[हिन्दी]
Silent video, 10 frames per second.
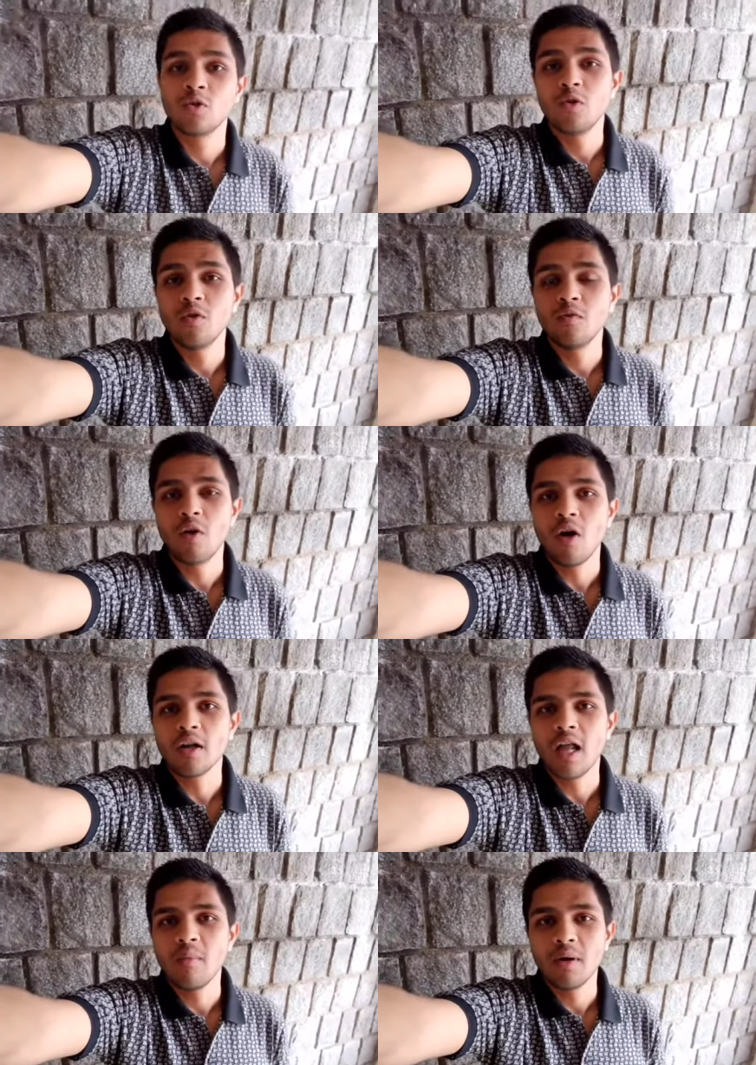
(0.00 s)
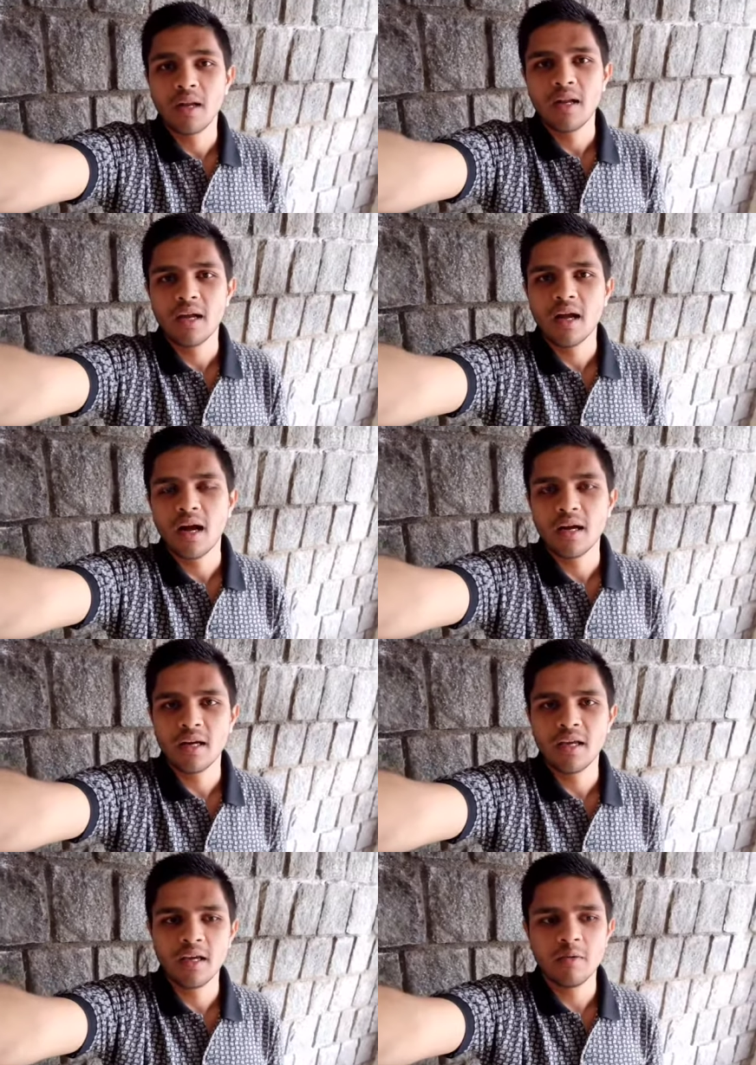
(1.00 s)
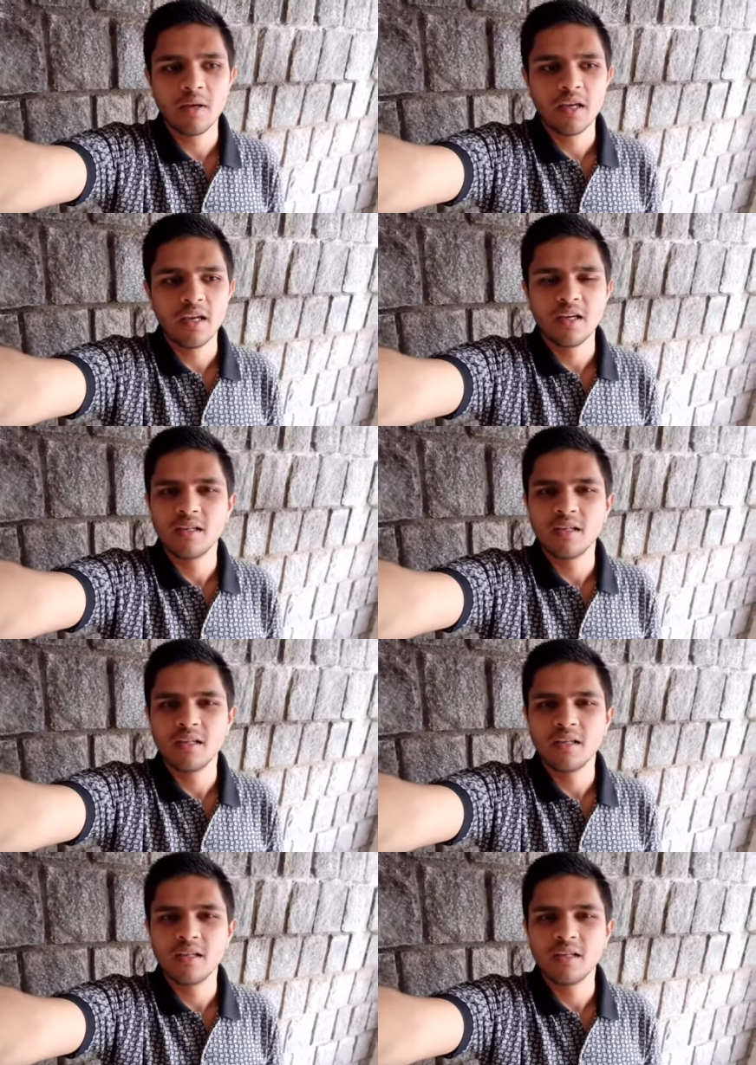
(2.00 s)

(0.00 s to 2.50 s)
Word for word: तो व्लॉग ना बनाने का कारण है मैं